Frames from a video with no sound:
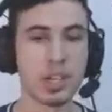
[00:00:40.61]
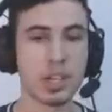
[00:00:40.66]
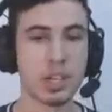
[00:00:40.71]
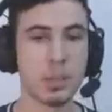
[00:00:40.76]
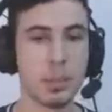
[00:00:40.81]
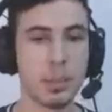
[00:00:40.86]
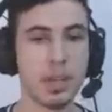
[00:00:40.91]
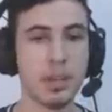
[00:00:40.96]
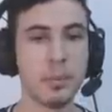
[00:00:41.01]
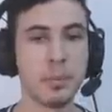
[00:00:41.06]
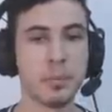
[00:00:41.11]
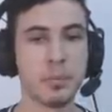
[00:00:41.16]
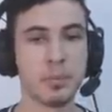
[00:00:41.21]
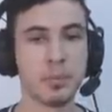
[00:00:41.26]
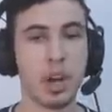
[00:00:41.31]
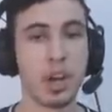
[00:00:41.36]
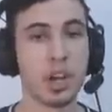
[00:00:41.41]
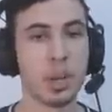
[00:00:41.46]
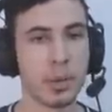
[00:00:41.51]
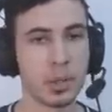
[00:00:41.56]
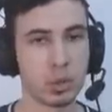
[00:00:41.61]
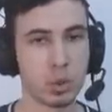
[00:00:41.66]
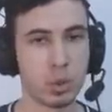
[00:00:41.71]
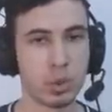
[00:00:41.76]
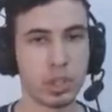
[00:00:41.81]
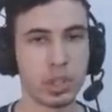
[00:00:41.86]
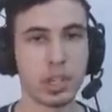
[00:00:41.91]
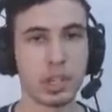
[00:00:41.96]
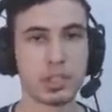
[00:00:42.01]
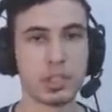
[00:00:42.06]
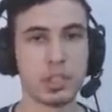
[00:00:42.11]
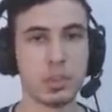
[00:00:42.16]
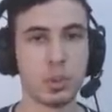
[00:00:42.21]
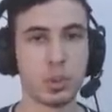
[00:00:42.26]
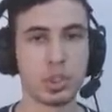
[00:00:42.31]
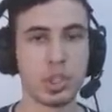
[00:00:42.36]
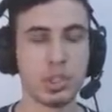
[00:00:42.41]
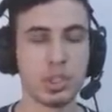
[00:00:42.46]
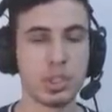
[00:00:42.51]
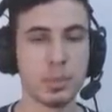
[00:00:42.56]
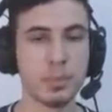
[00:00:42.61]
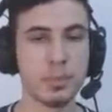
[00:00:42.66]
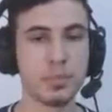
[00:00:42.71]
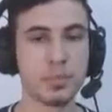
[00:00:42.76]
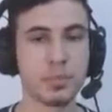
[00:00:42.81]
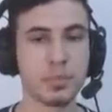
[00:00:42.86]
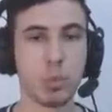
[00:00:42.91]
gibi animasyonları kastediyor sanırım.